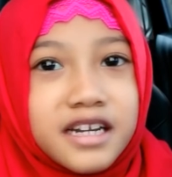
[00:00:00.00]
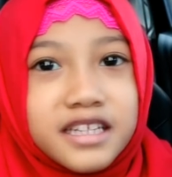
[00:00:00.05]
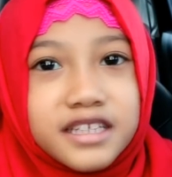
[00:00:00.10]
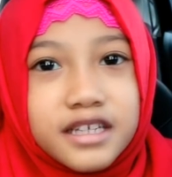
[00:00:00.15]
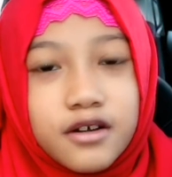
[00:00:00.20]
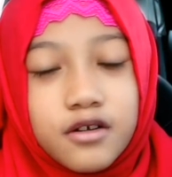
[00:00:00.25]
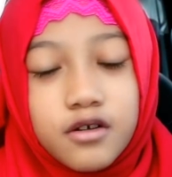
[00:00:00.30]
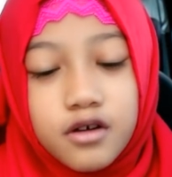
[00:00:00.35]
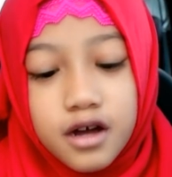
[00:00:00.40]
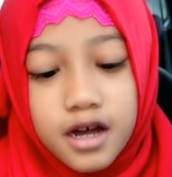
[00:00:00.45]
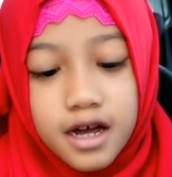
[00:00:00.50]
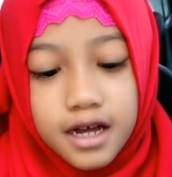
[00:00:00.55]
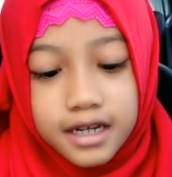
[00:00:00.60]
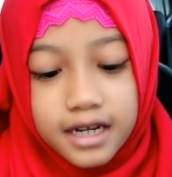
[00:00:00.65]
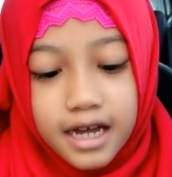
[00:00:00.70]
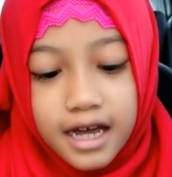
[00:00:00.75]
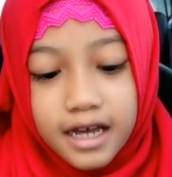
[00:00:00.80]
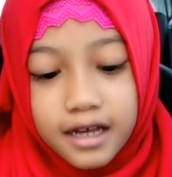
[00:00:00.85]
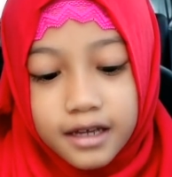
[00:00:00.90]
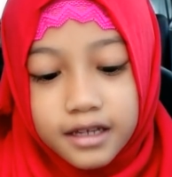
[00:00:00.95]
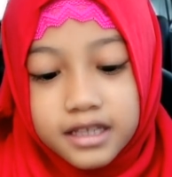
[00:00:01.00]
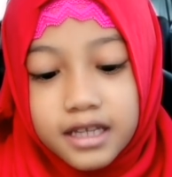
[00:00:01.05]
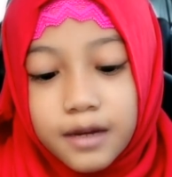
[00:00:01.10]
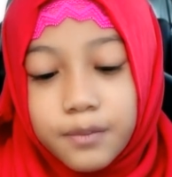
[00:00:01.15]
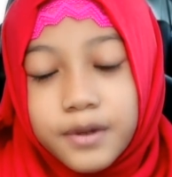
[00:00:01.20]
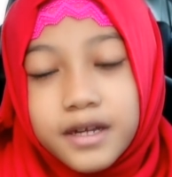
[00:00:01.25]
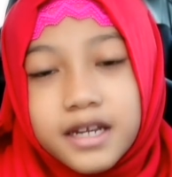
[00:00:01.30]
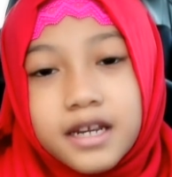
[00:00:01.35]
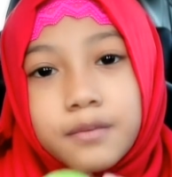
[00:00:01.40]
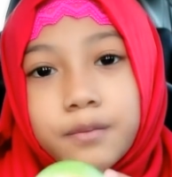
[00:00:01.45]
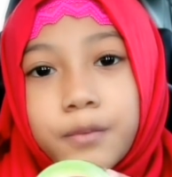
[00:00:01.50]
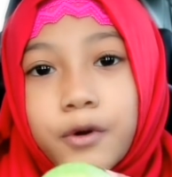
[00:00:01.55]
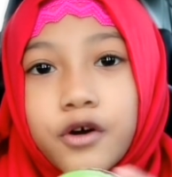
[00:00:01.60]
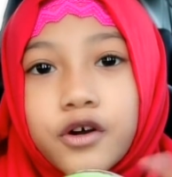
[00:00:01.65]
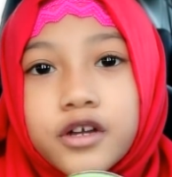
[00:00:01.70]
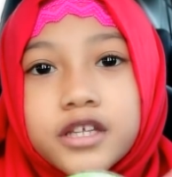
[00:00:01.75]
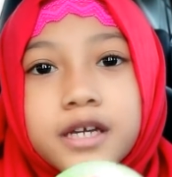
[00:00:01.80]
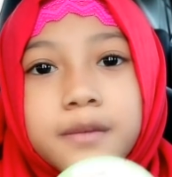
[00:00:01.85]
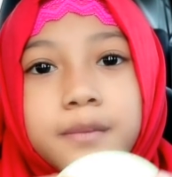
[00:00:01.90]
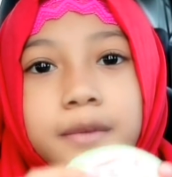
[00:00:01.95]
nggak tahu dairy. tapi ini
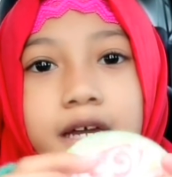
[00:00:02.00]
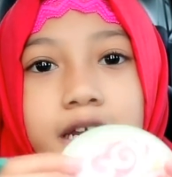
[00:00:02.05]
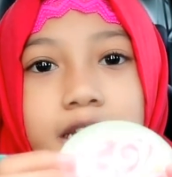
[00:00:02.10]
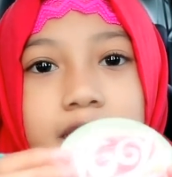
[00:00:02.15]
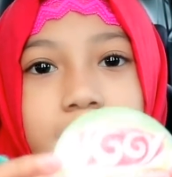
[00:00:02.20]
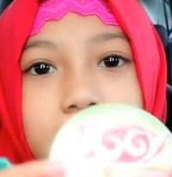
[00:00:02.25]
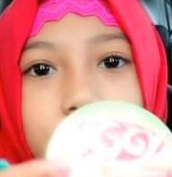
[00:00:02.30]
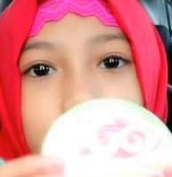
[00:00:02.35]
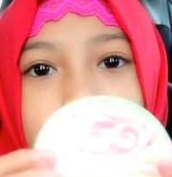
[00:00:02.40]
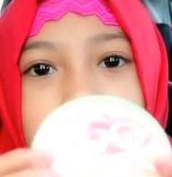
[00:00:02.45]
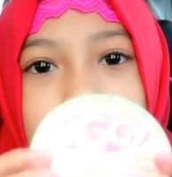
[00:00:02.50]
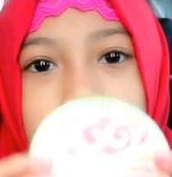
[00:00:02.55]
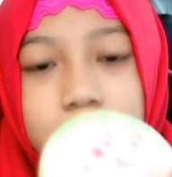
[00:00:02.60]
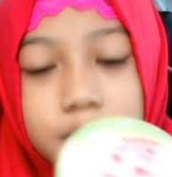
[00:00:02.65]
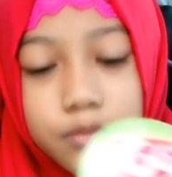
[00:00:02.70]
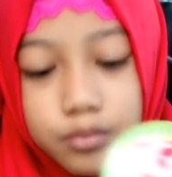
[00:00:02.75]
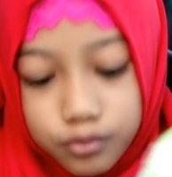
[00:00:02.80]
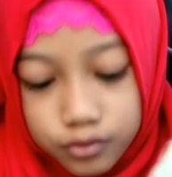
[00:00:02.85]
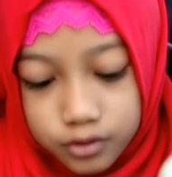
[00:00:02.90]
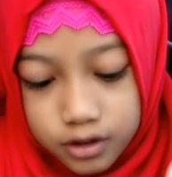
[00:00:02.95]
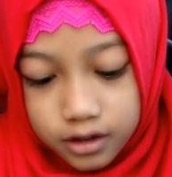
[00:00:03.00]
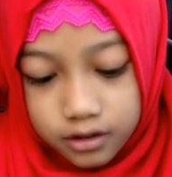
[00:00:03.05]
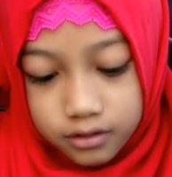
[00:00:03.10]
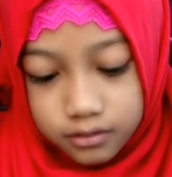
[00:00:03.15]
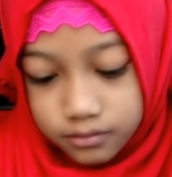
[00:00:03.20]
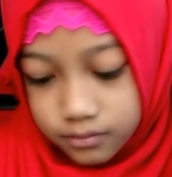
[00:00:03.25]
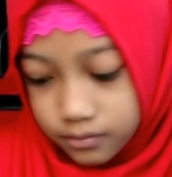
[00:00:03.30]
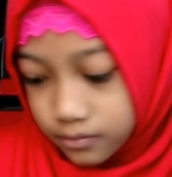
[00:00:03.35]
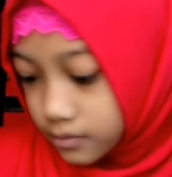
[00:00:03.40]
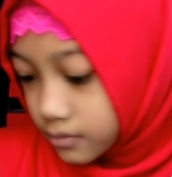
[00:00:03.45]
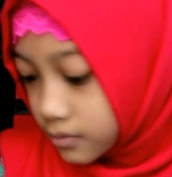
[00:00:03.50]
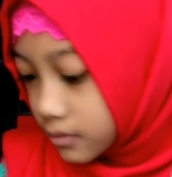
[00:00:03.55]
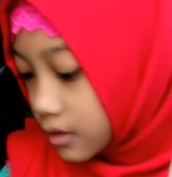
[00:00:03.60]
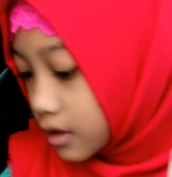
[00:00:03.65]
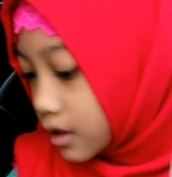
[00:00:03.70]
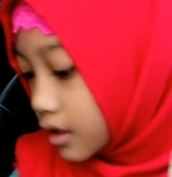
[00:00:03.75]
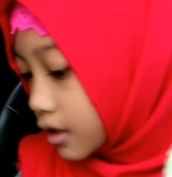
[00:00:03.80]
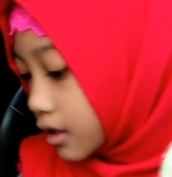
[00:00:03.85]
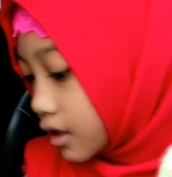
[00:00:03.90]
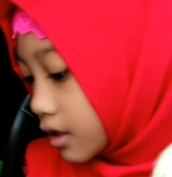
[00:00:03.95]
pokoknya mereknya biji puding
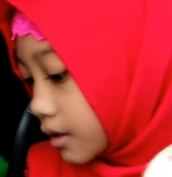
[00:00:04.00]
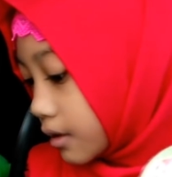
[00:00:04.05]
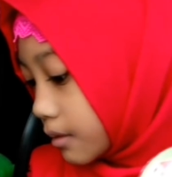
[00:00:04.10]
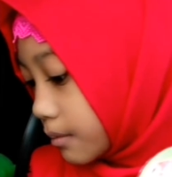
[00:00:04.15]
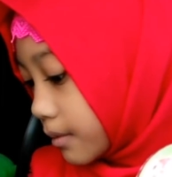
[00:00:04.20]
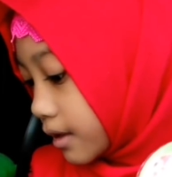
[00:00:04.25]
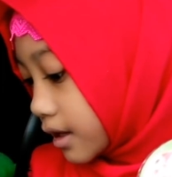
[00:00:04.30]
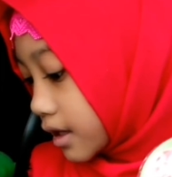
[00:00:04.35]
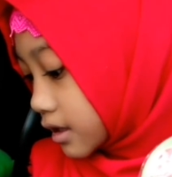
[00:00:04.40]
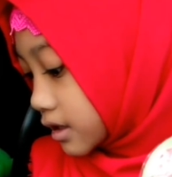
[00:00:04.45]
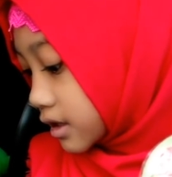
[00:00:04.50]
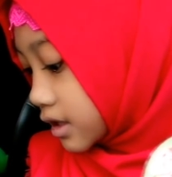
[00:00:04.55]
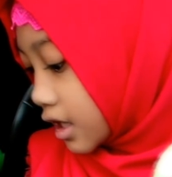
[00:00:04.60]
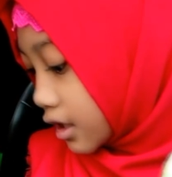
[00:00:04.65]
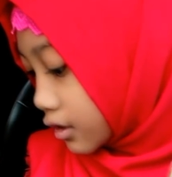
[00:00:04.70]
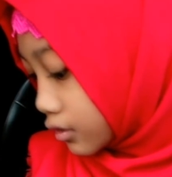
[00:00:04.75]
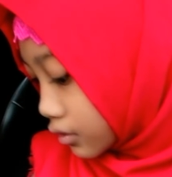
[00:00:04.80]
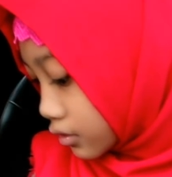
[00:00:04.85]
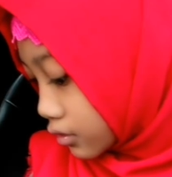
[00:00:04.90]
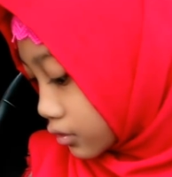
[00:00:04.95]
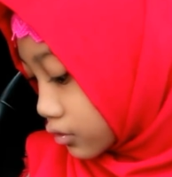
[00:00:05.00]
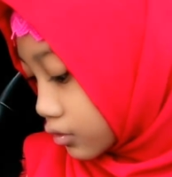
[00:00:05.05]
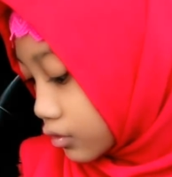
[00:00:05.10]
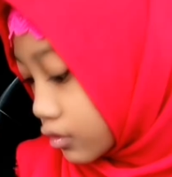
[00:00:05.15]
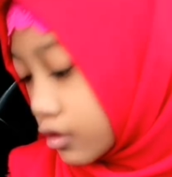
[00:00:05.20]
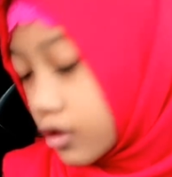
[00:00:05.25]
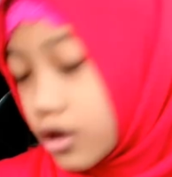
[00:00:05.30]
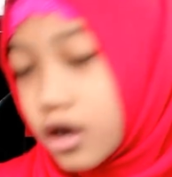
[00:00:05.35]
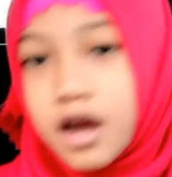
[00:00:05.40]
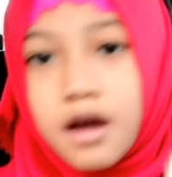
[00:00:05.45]
mereknya itu